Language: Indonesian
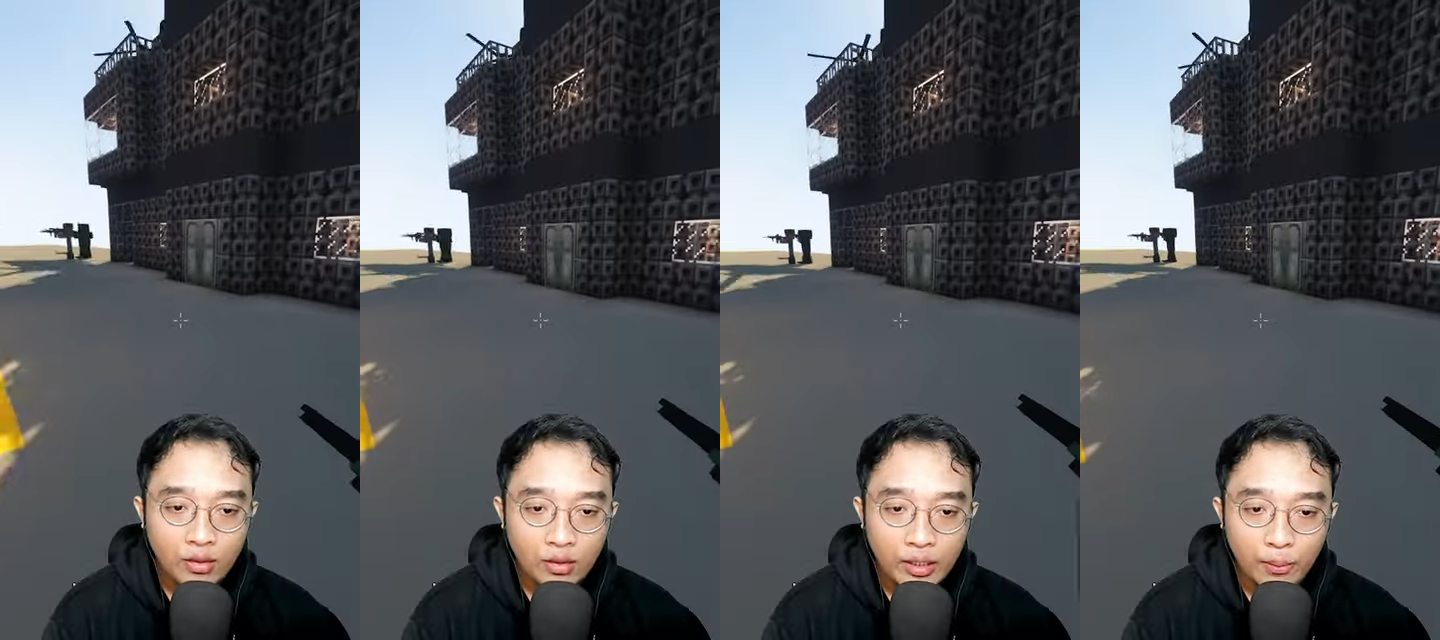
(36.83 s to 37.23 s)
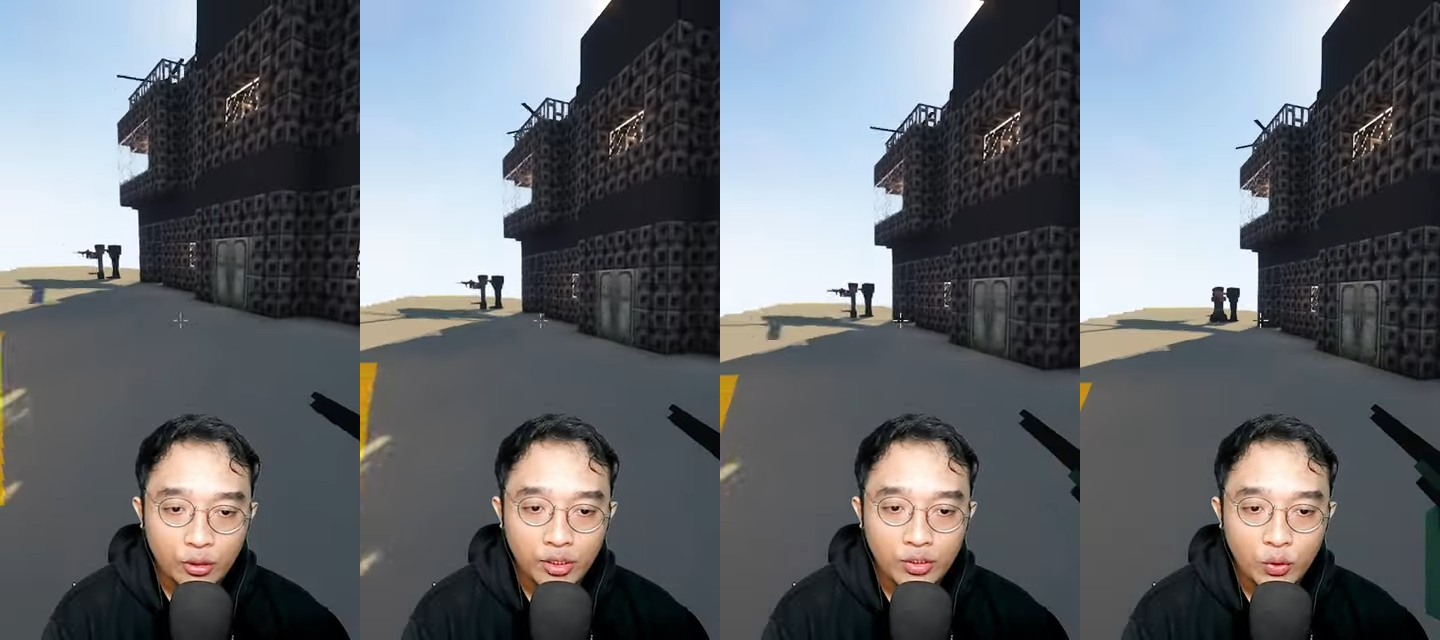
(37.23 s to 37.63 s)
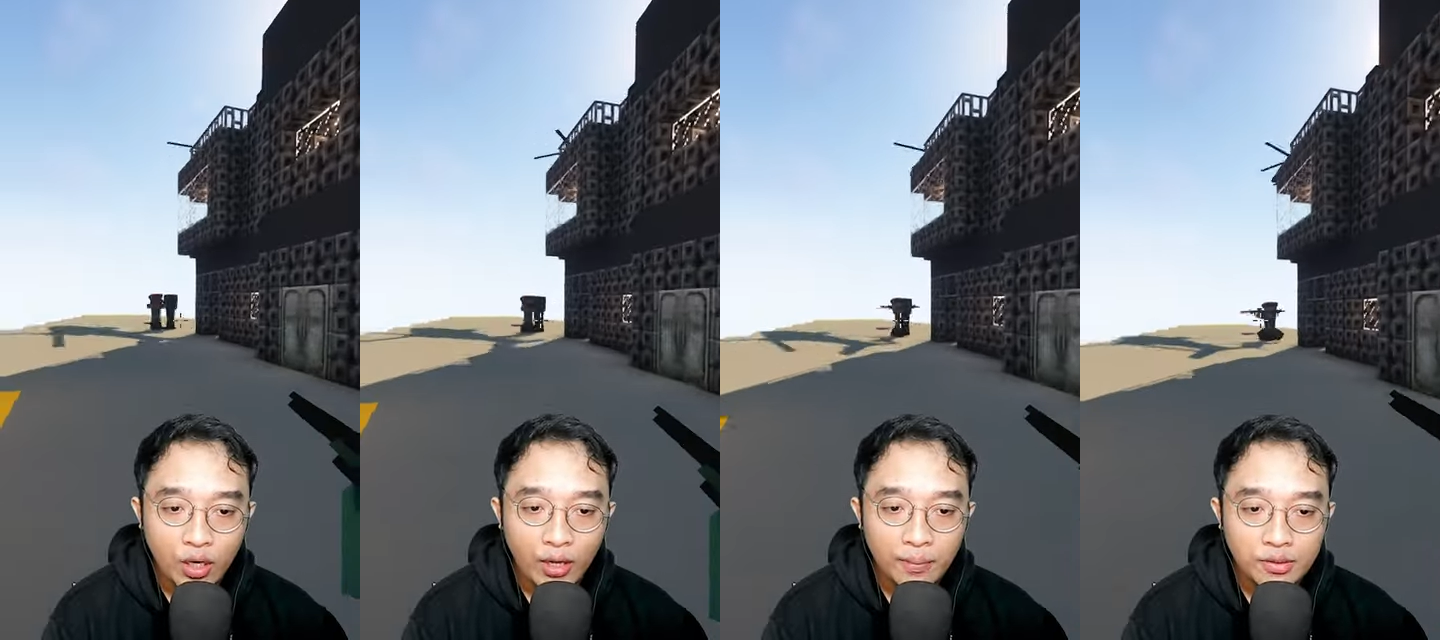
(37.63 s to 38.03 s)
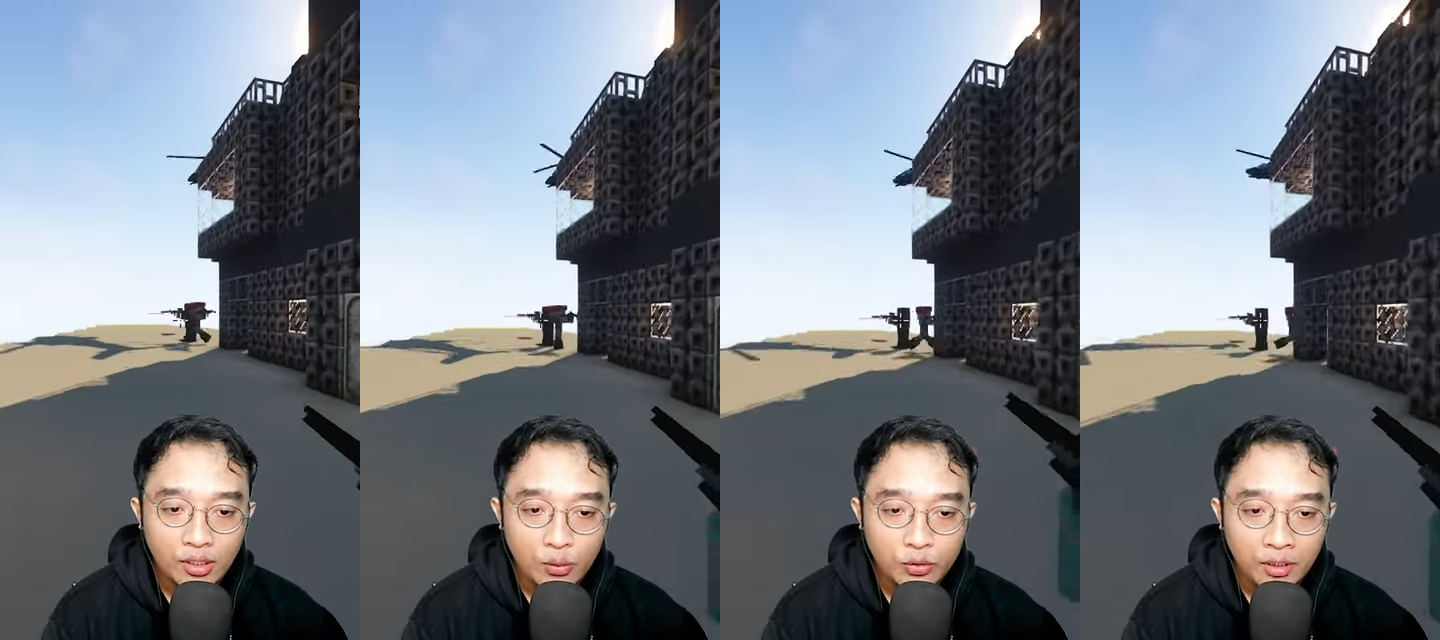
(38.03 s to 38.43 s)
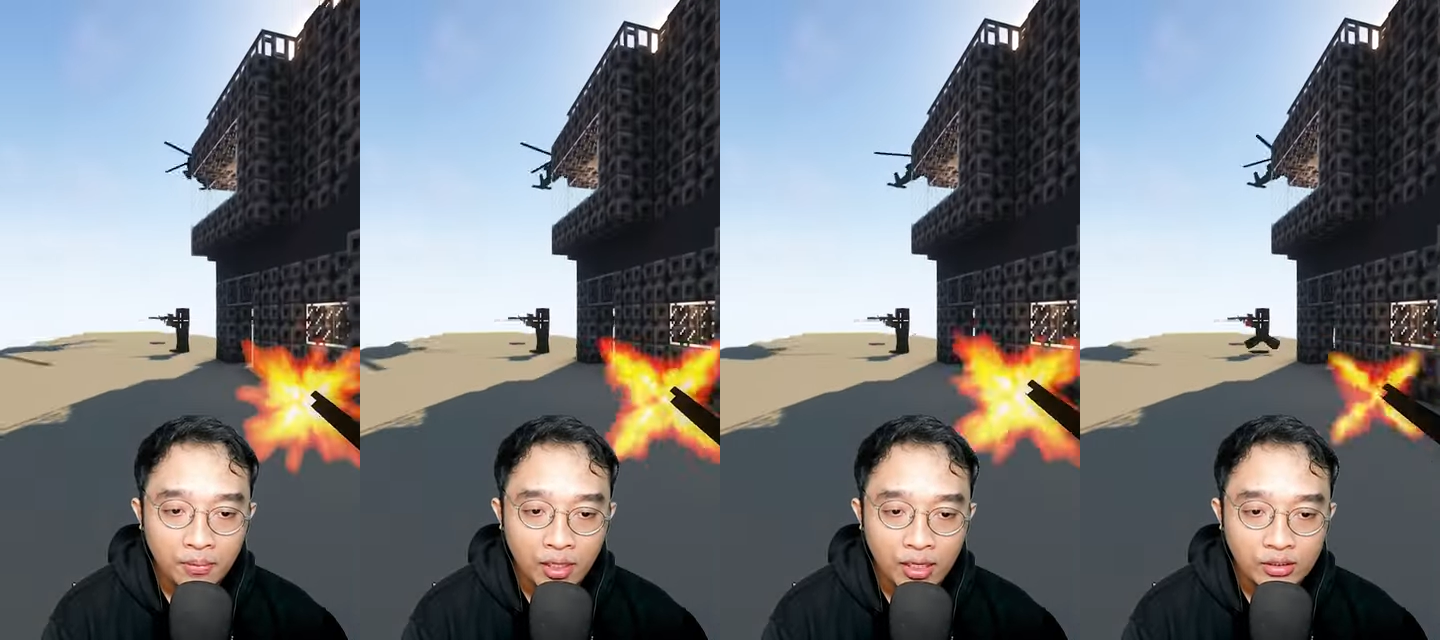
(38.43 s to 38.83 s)
Di mod ini juga kalian bisa looting
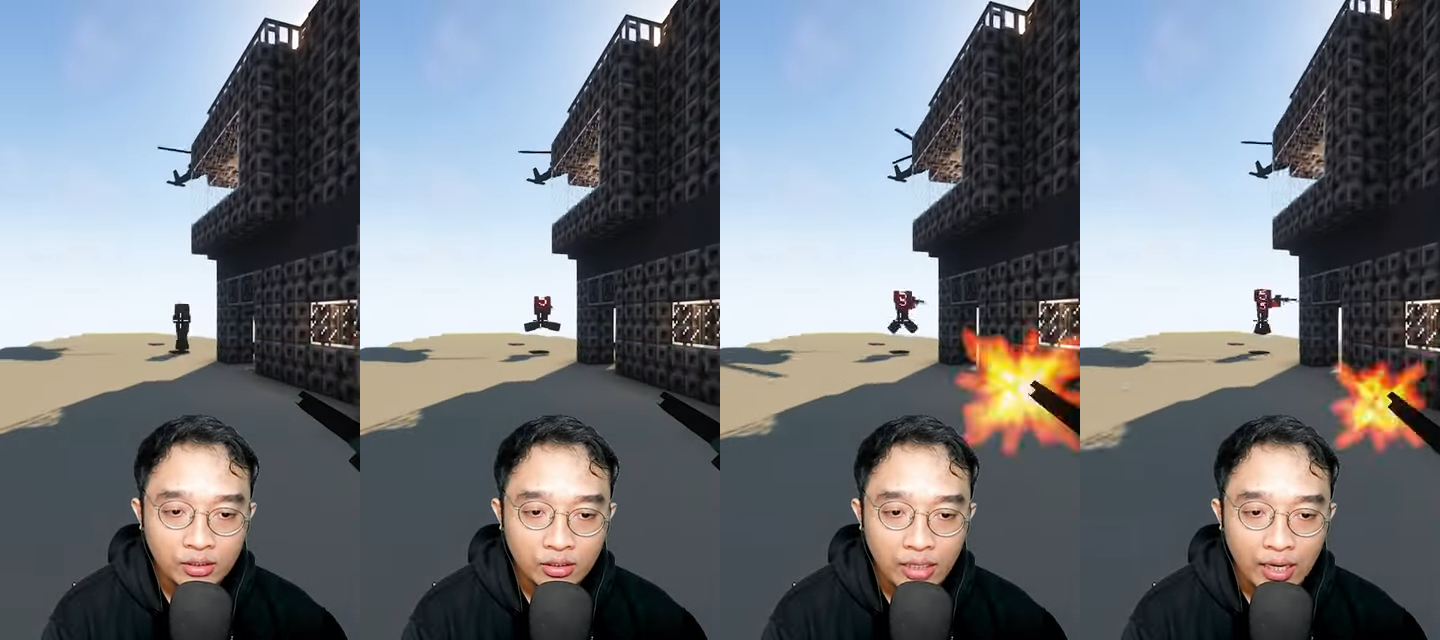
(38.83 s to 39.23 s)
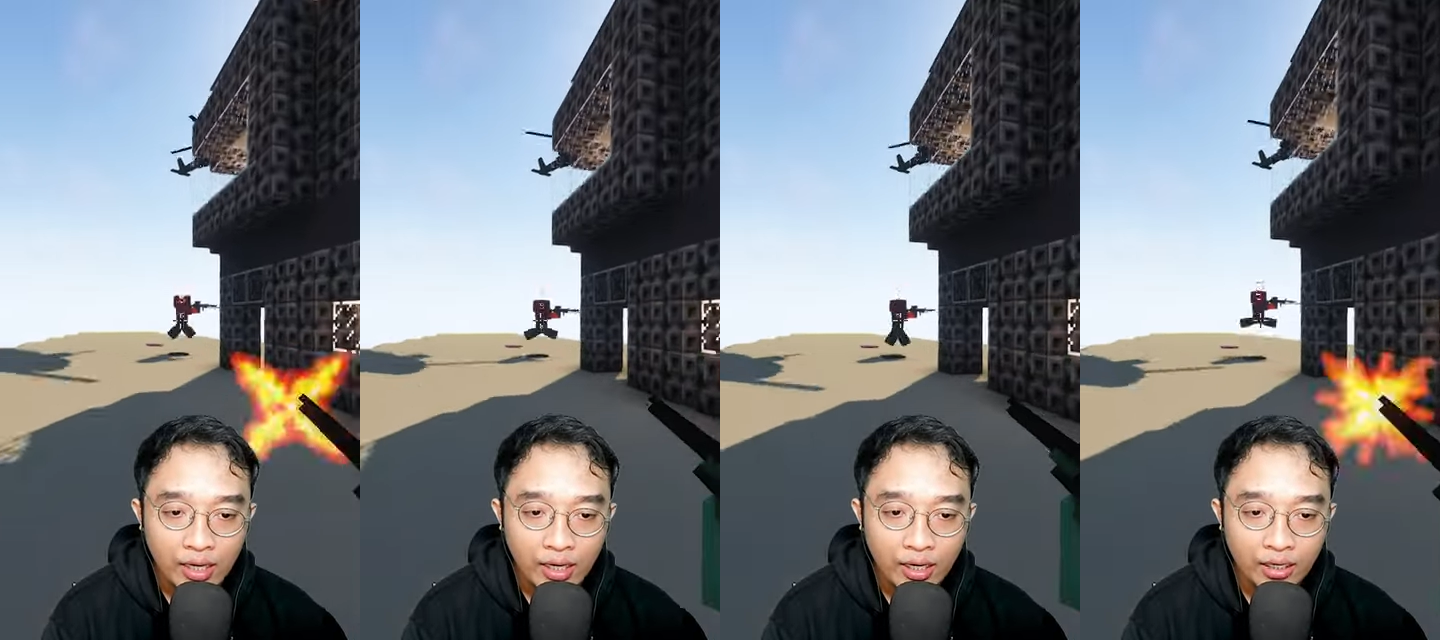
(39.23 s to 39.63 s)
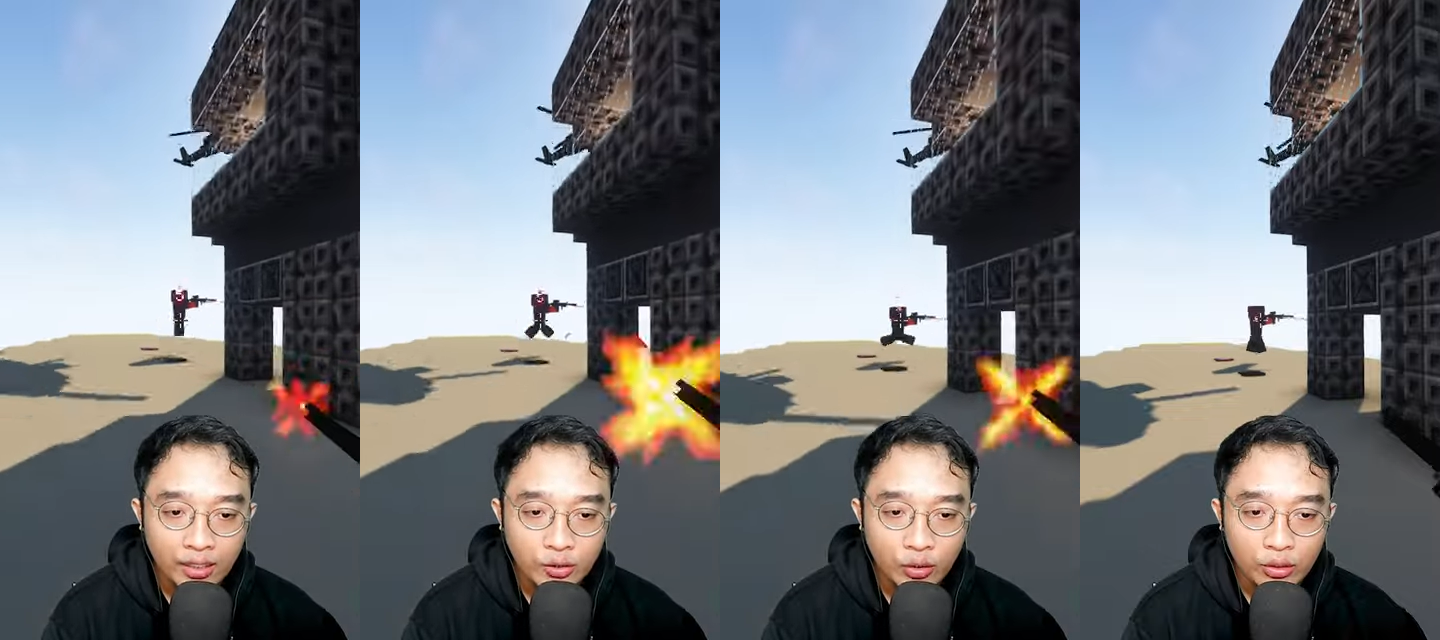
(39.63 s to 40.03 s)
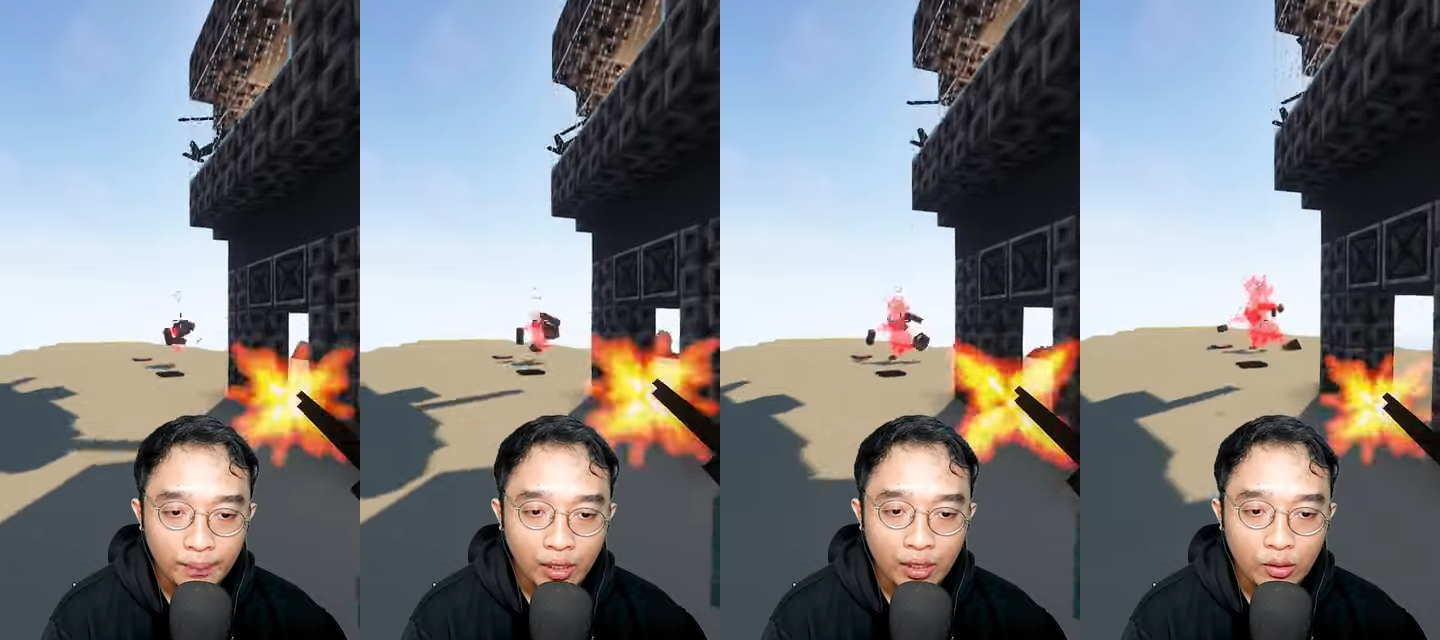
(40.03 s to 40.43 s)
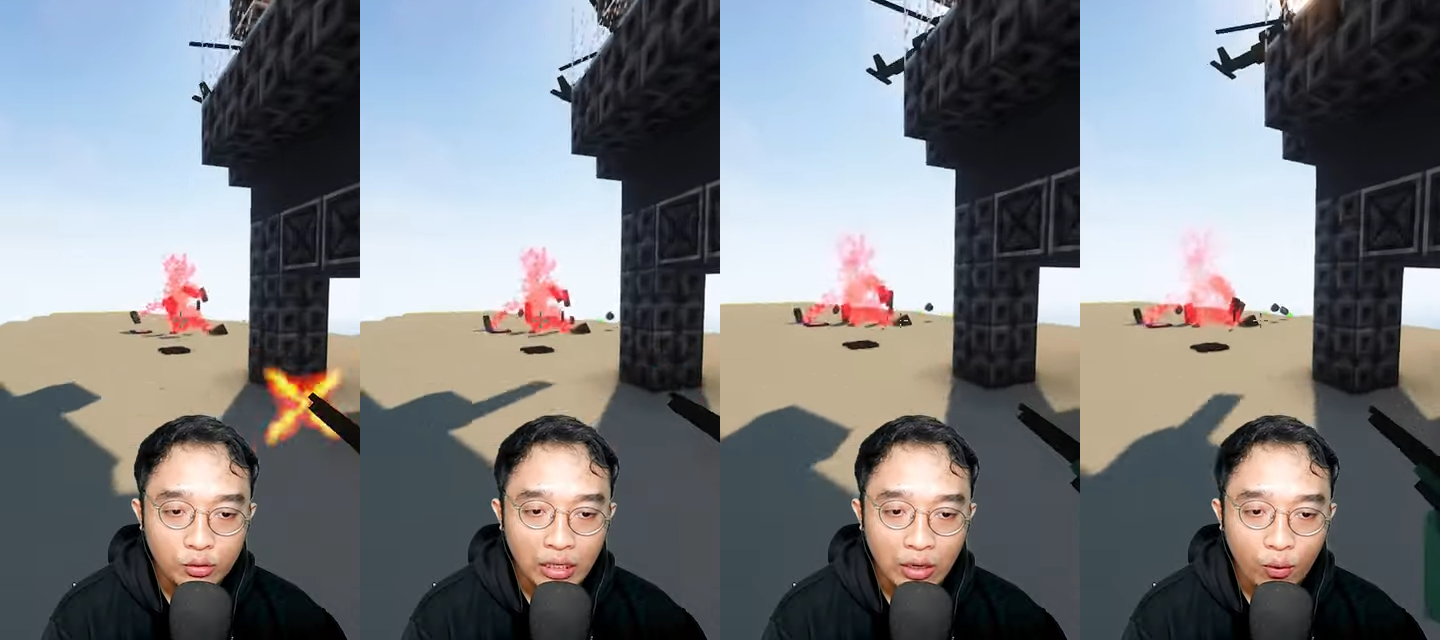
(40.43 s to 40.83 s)
markas tentara kayak gini coy. Tapi kalian
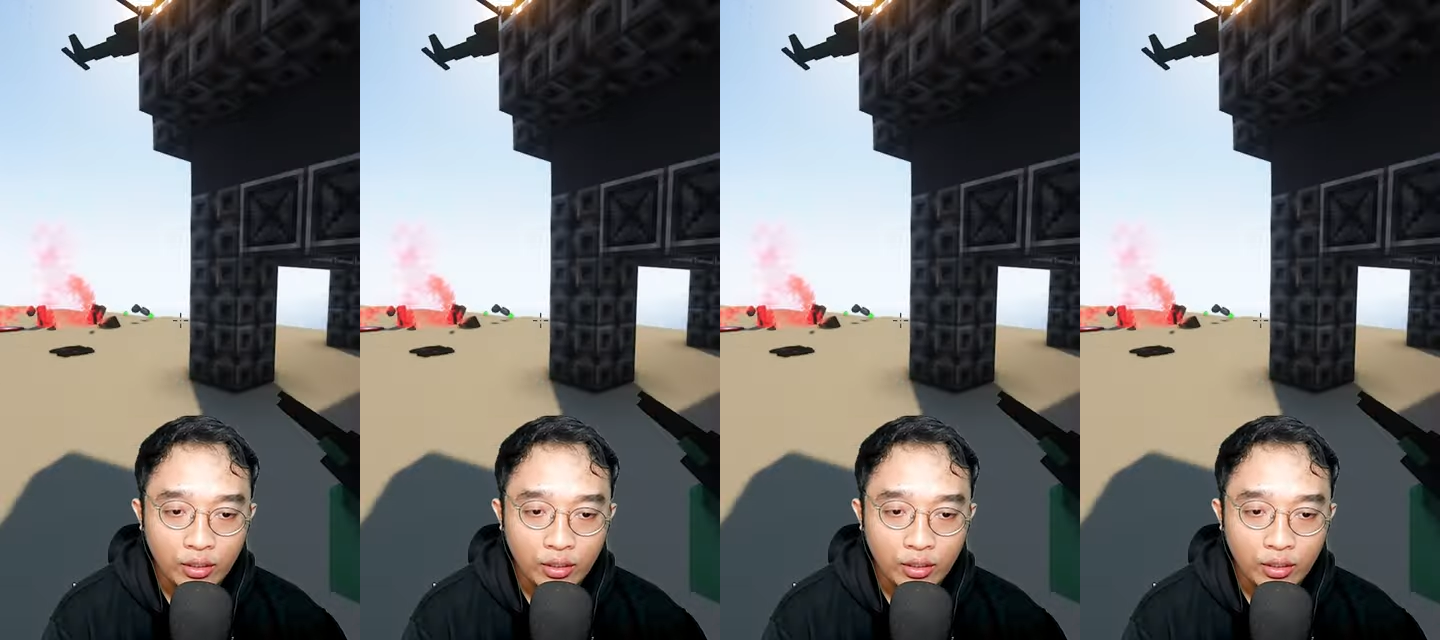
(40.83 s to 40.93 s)
harus lawan